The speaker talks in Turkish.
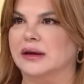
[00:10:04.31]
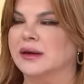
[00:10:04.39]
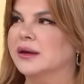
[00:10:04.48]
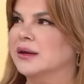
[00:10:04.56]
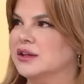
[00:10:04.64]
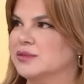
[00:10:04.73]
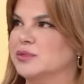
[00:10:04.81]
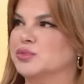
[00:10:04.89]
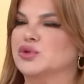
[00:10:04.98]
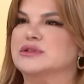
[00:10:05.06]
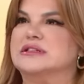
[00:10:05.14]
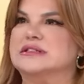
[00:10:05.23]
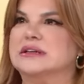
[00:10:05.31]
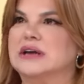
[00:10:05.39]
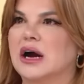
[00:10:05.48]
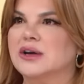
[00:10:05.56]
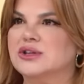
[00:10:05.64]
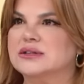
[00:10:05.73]
Hı. Şimdi bugün sizin
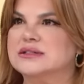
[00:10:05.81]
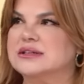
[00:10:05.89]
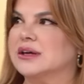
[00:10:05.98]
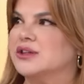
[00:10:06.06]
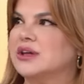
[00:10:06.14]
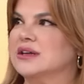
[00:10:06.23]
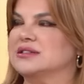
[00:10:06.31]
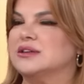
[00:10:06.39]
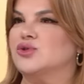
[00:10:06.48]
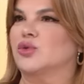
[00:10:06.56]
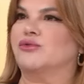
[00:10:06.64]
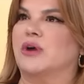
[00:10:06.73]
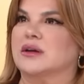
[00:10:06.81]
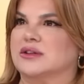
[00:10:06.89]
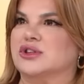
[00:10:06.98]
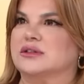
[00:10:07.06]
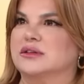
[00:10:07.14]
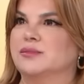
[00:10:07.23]
karşınıza geçen sene çok farklı
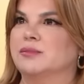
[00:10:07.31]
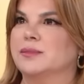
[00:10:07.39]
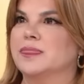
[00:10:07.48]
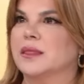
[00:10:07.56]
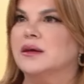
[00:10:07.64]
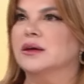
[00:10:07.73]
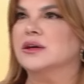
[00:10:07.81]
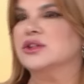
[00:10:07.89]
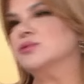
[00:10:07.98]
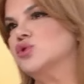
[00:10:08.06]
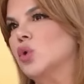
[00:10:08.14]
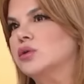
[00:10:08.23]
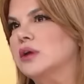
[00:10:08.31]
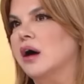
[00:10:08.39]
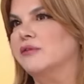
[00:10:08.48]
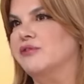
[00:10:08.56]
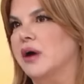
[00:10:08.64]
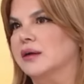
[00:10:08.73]
çıktım. Evet. Şimdi çok
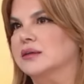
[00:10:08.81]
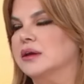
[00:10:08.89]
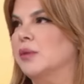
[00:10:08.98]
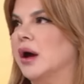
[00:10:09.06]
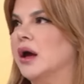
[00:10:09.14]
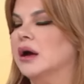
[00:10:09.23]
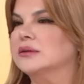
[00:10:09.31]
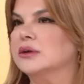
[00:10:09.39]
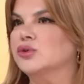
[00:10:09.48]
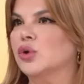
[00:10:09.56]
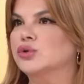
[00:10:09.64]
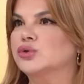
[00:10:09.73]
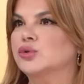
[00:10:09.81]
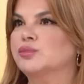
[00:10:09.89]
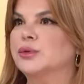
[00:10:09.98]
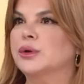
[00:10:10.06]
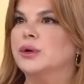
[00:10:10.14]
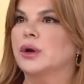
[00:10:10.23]
daha farklıyım. Evet. Hayata döndüm.
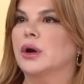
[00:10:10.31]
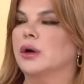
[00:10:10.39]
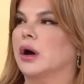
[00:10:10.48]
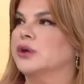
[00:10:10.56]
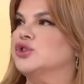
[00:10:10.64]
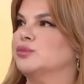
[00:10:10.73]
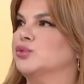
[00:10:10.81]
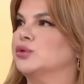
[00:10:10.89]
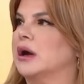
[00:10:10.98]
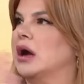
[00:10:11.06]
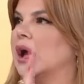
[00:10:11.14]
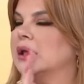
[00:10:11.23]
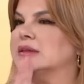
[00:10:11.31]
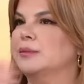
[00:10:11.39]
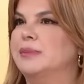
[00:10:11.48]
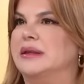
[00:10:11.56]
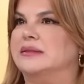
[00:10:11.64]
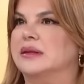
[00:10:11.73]
Acı burada
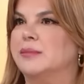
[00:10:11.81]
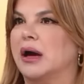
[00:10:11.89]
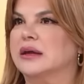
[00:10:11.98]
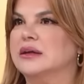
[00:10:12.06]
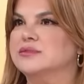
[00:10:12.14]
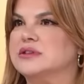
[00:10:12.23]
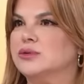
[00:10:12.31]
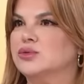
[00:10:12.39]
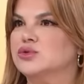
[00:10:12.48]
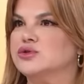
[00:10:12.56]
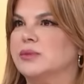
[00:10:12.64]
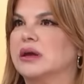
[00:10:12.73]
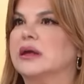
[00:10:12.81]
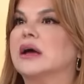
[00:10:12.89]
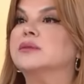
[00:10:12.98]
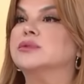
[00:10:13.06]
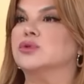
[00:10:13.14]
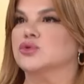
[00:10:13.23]
kaldı bitti. Ben kimseyi üzmek
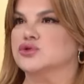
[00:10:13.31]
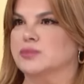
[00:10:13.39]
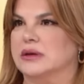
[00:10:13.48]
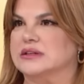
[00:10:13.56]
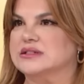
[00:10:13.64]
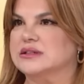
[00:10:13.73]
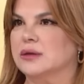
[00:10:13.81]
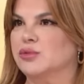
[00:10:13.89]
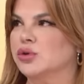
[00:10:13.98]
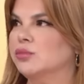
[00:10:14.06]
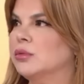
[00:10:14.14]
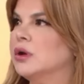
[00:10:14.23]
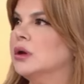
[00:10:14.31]
kendimi de üzmek istemiyorum.